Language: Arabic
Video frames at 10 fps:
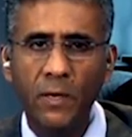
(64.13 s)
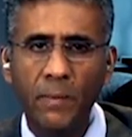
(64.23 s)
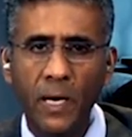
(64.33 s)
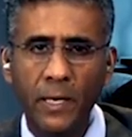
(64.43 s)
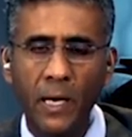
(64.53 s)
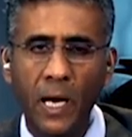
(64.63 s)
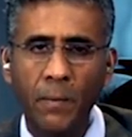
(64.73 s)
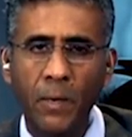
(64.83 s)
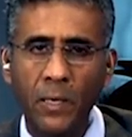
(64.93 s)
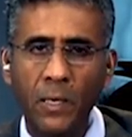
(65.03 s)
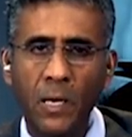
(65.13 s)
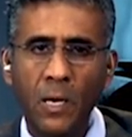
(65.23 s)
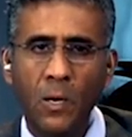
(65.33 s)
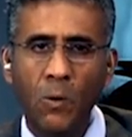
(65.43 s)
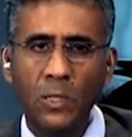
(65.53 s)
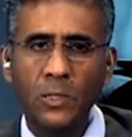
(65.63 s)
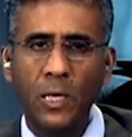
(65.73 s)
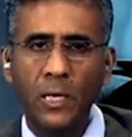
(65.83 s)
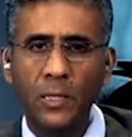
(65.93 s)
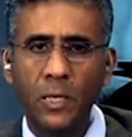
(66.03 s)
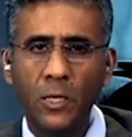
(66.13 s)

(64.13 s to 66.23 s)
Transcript: في البحر الأحمر واستعرض